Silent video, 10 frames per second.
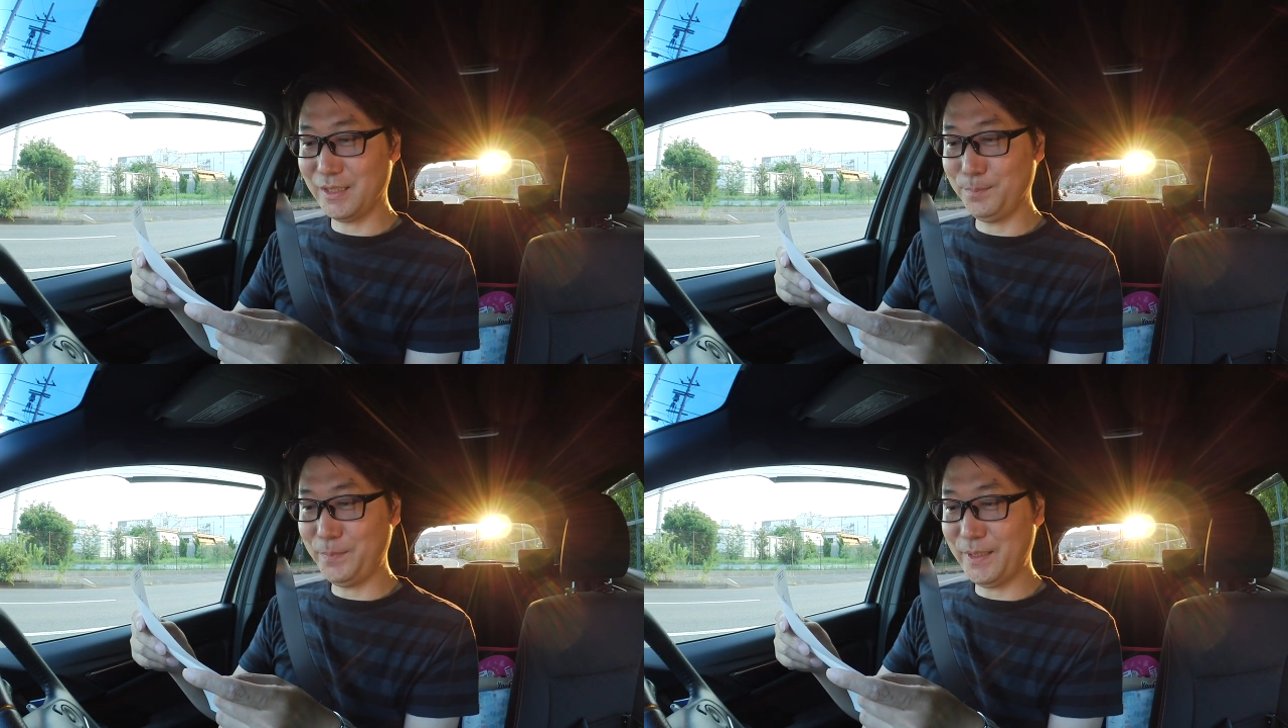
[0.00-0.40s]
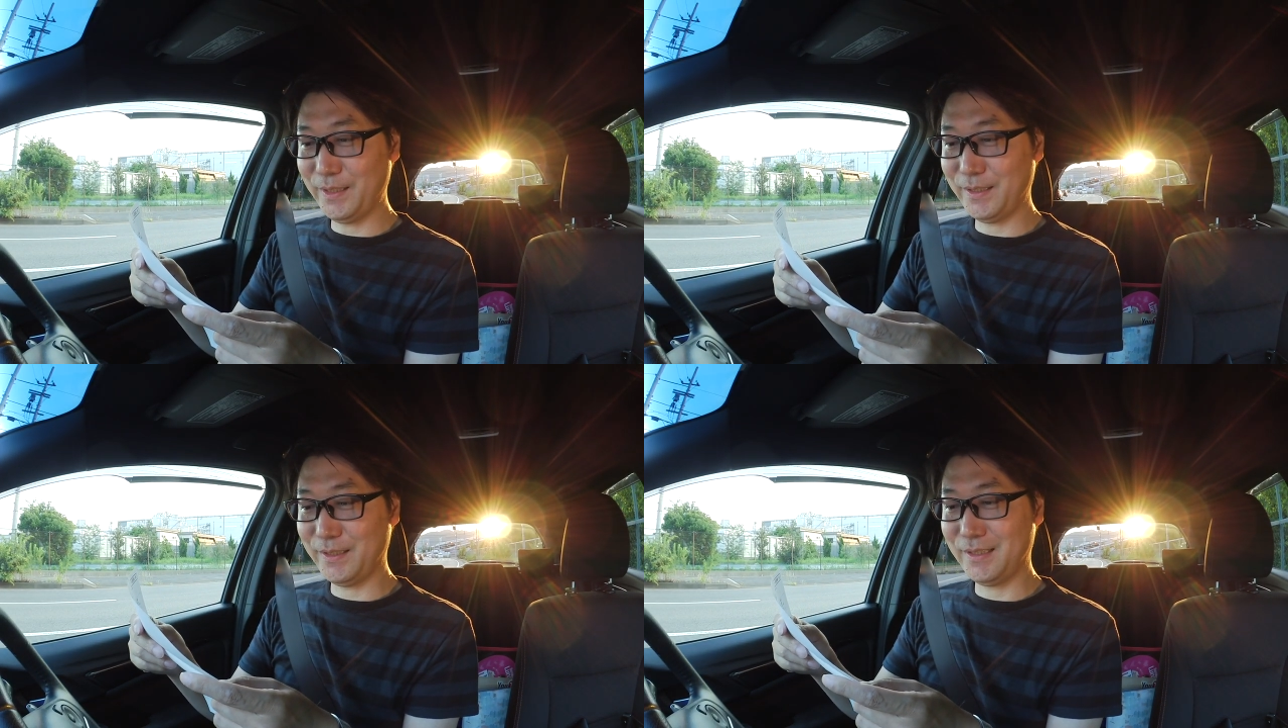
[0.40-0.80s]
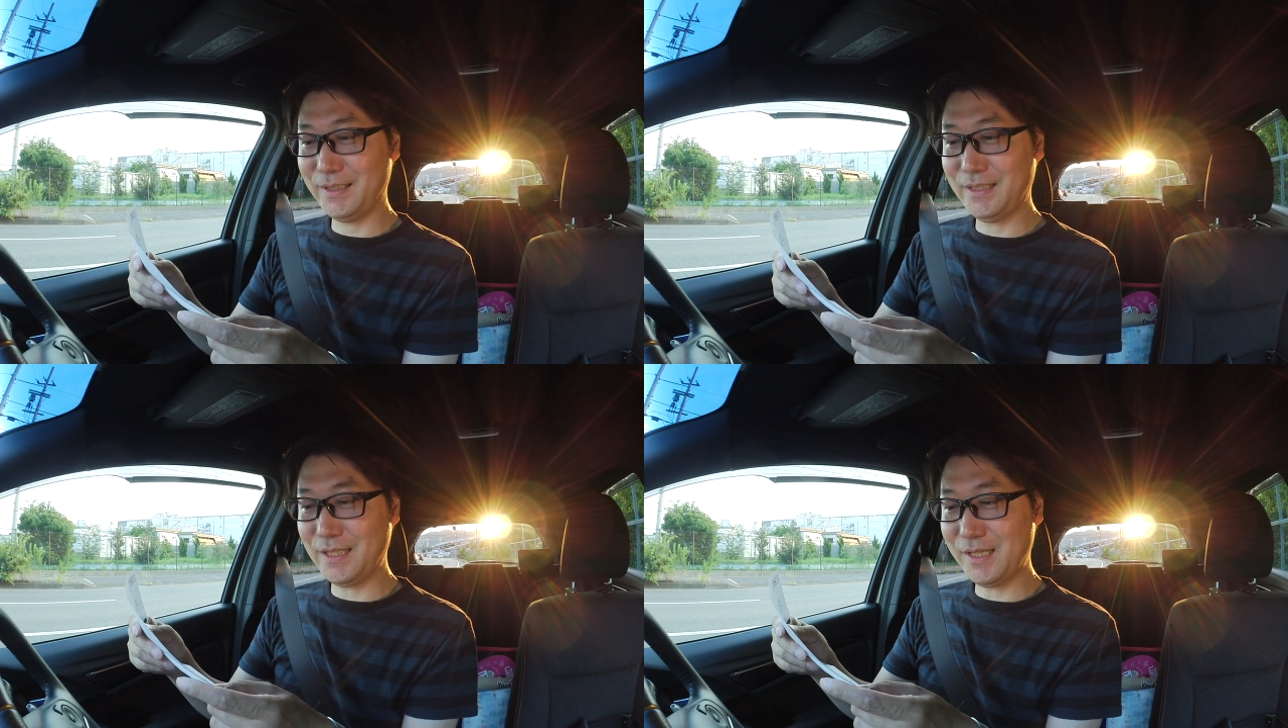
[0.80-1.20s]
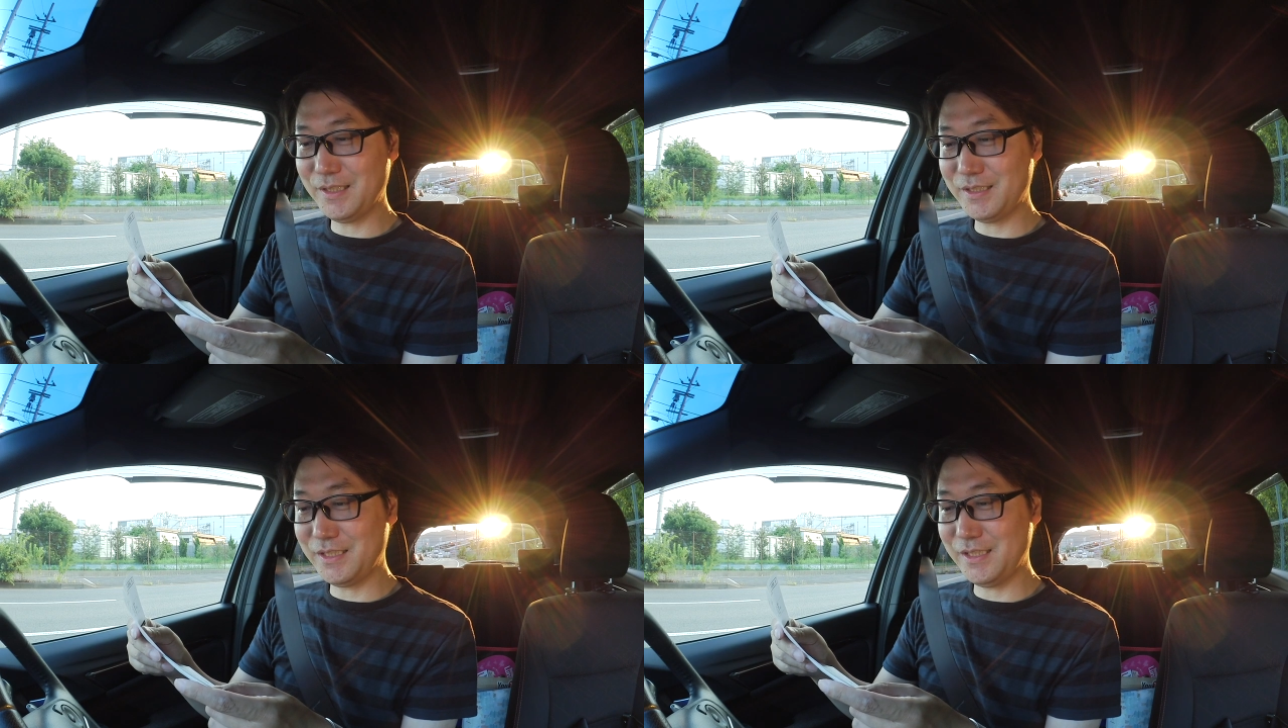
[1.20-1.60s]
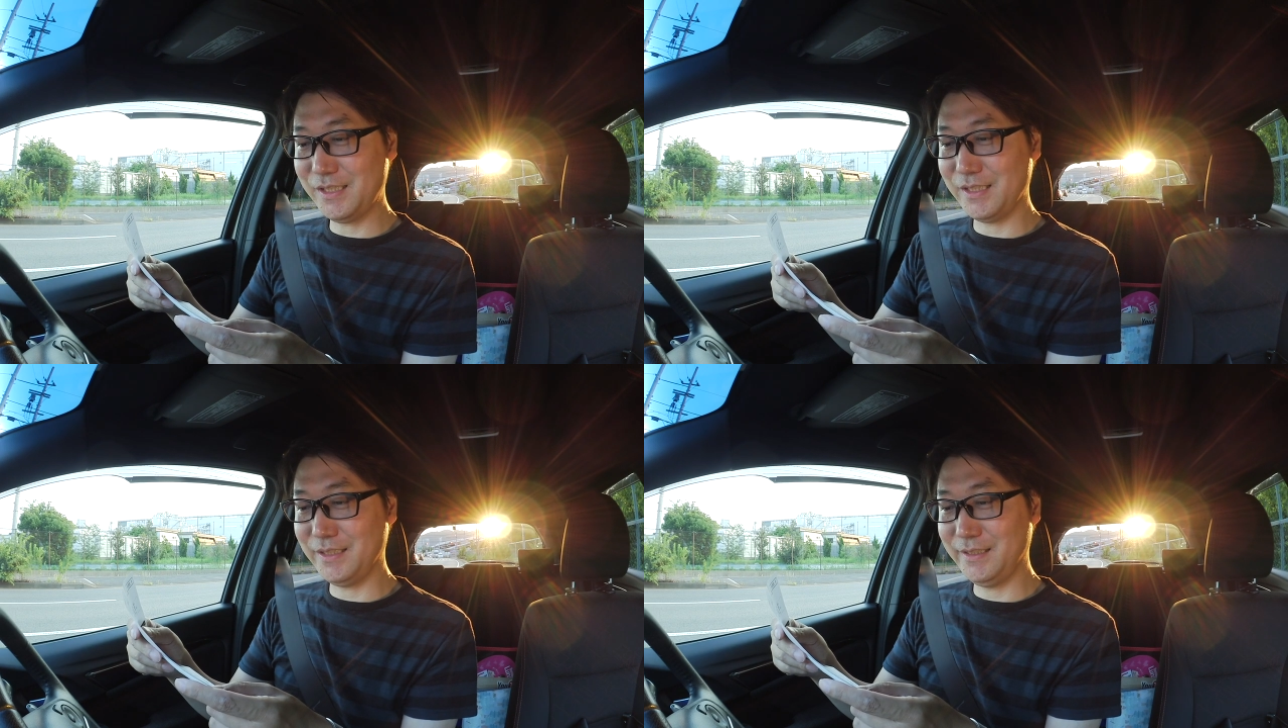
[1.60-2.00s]
キャンペーン
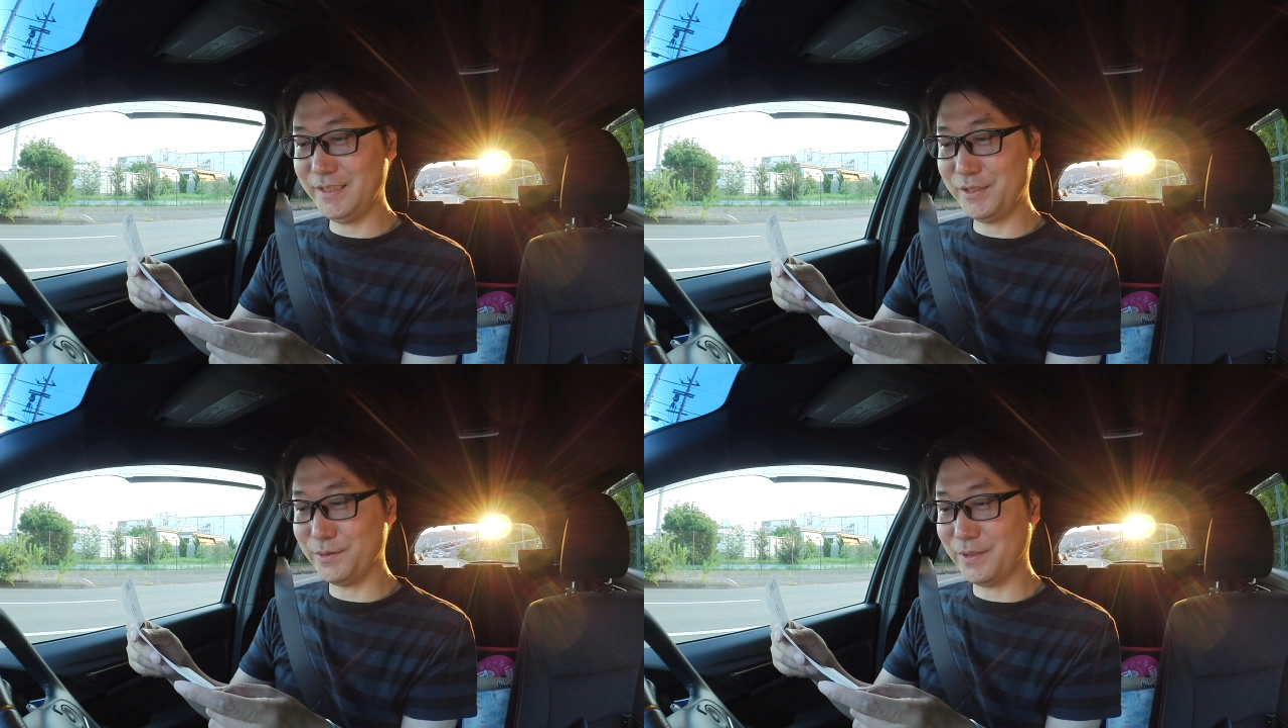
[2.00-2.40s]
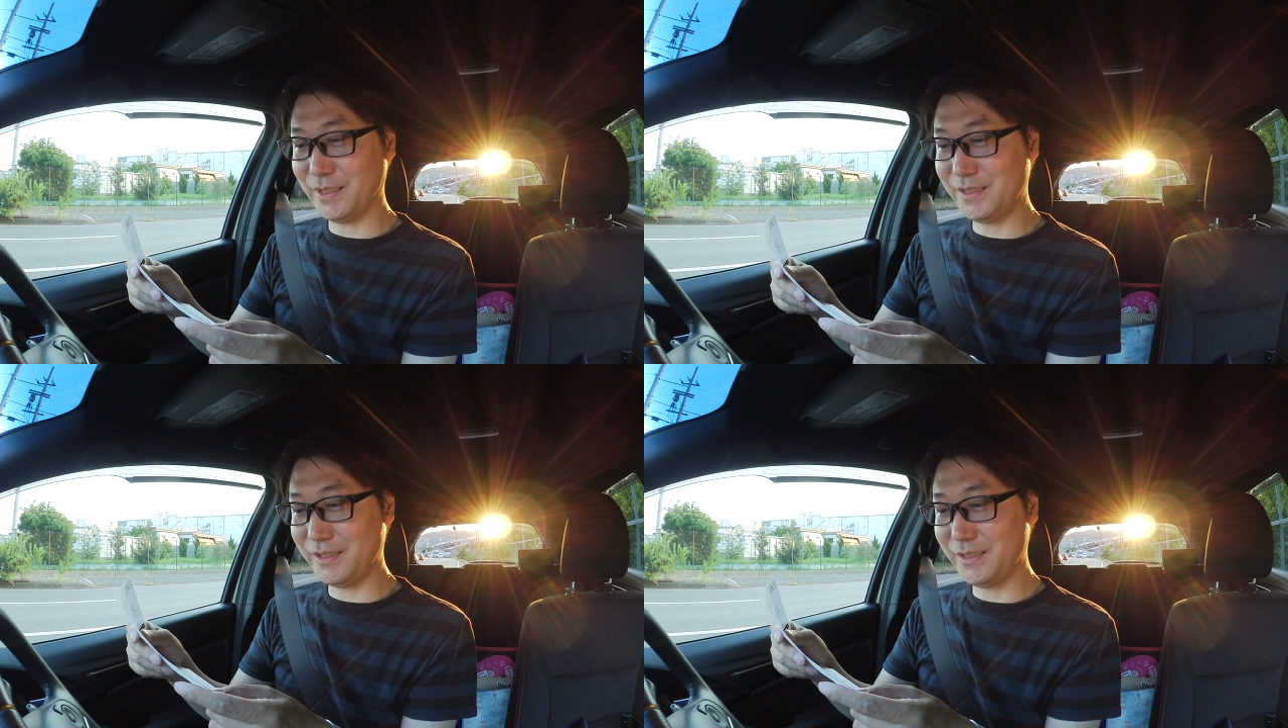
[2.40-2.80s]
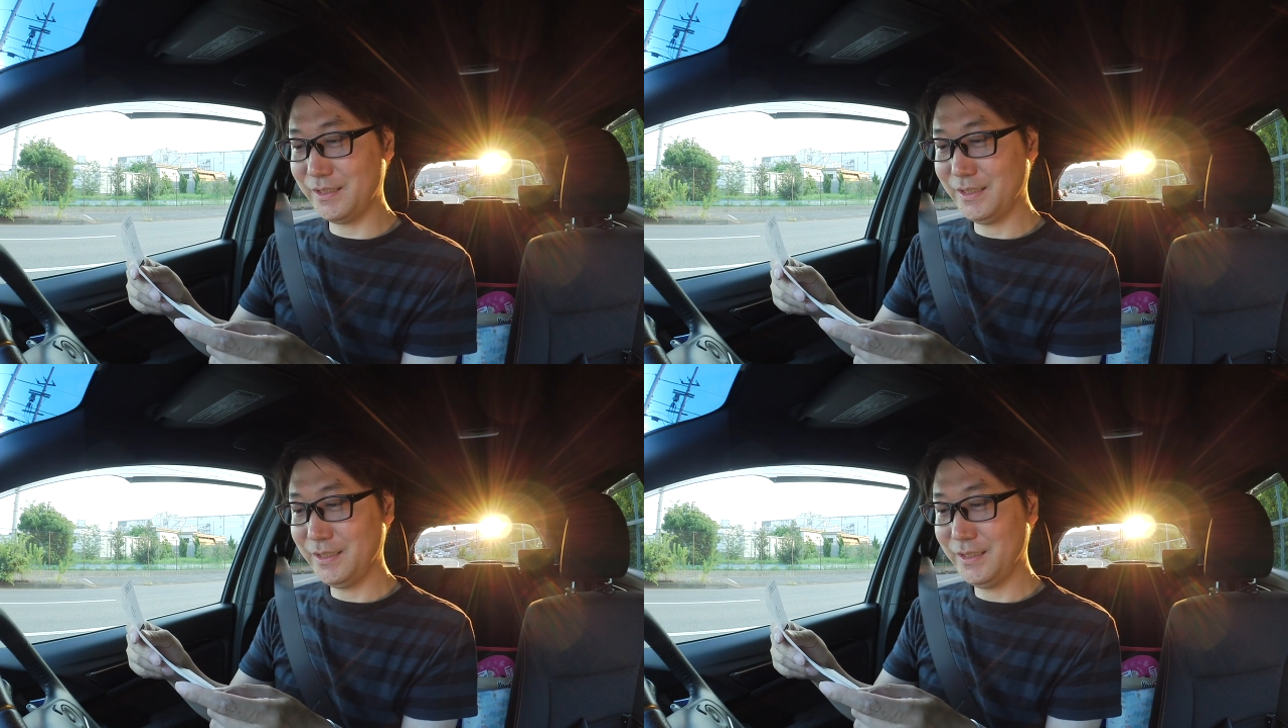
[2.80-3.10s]
ケーシーにじゅうはち